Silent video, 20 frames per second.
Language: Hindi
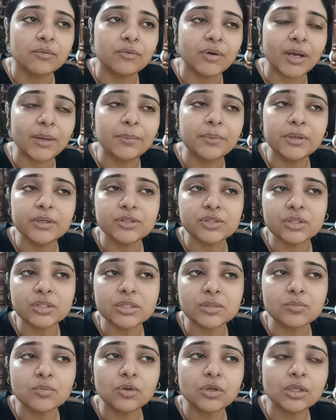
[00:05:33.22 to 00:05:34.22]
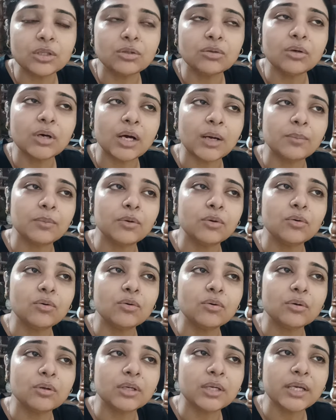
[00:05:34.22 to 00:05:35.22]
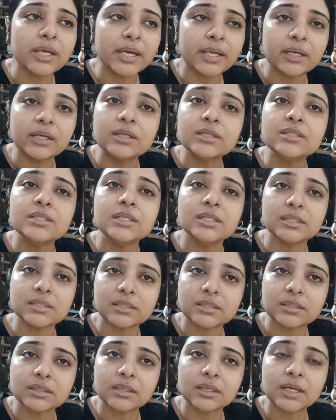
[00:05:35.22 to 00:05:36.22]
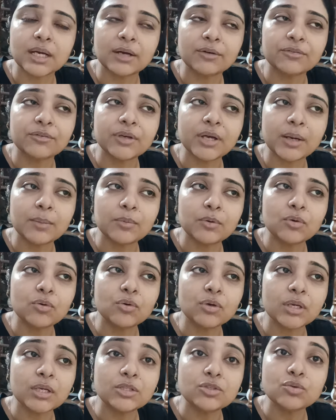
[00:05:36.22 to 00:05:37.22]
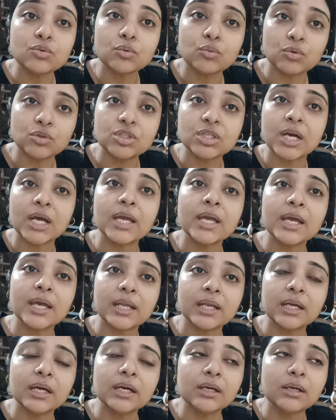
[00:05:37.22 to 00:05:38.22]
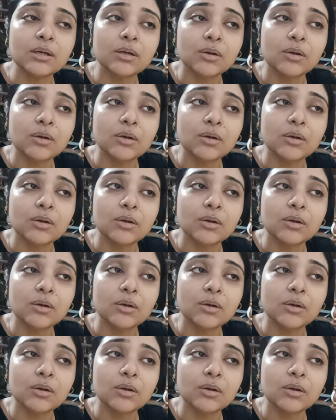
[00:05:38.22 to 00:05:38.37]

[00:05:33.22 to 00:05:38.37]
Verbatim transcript: वाइब्रेशंस uh, बोले तो आप लोग की एनर्जीज़ काफ़ी आप लोगों की जो ऊर्जाएं हैं ना